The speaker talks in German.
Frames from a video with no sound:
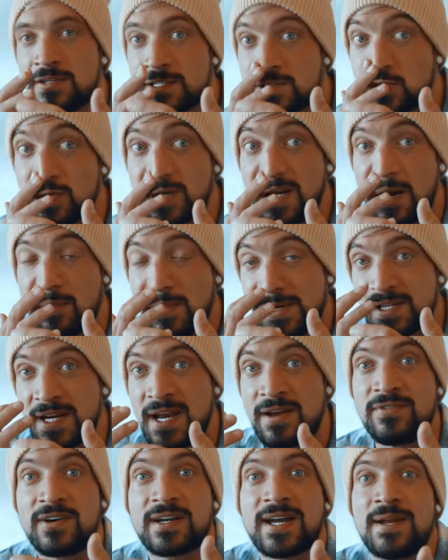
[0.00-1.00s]
und so, die haben halt
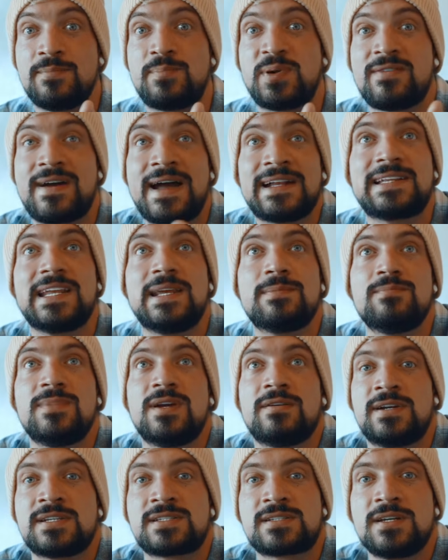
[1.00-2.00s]
dann einfach kein Privatleben
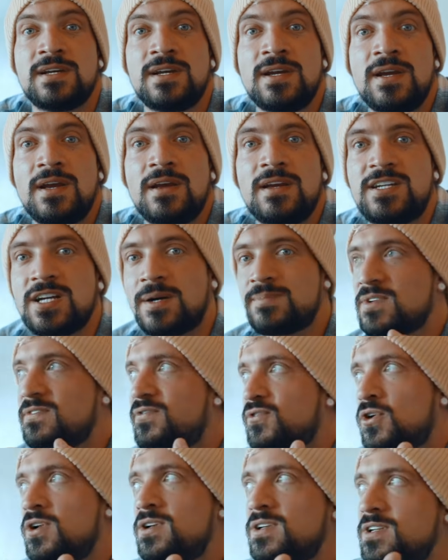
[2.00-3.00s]
mehr, weißt du? Ich habe eine
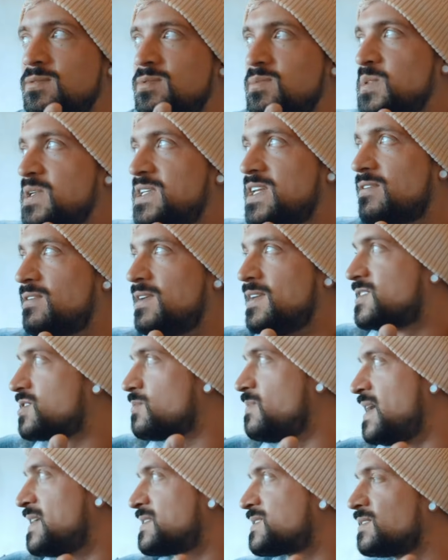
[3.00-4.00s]
Freundin, mit der will ich
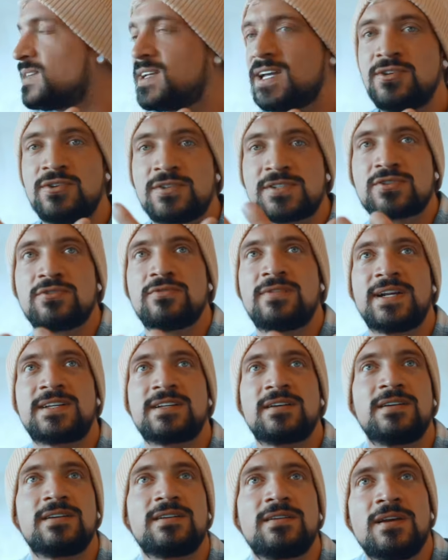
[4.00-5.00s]
zum Essen gehen und so
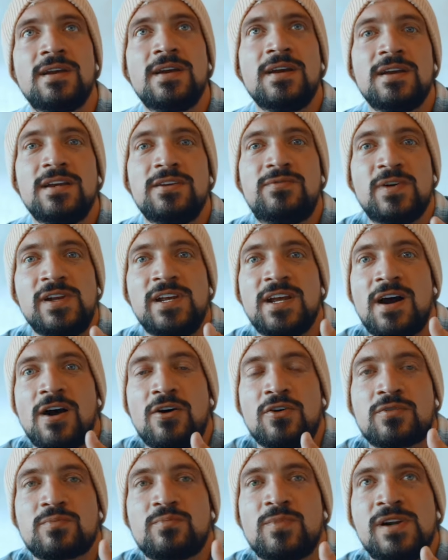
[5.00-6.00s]
weiter. Ich will ja
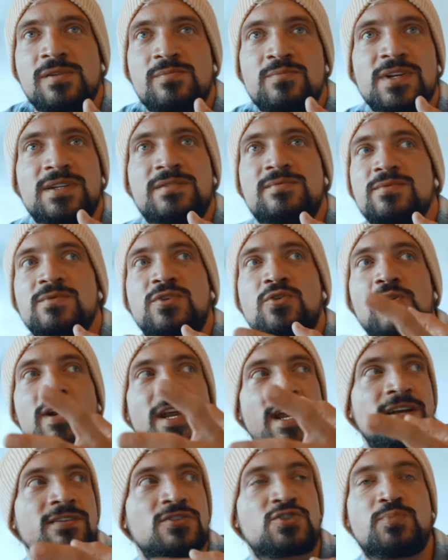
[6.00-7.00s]
auch mal mit einem
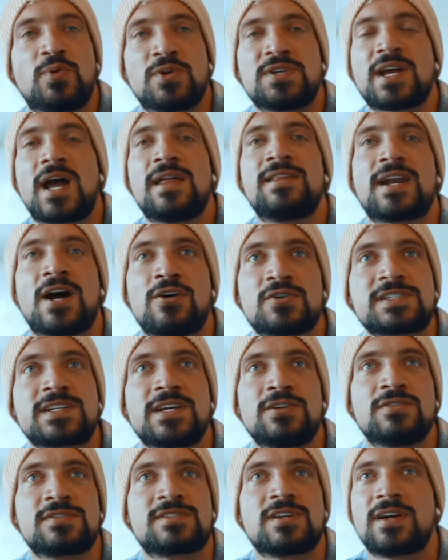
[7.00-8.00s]
Kollegen spontan
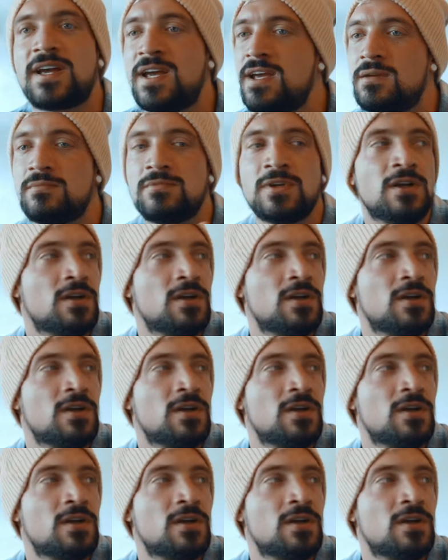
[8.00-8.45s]
rausgehen und sagen, hey,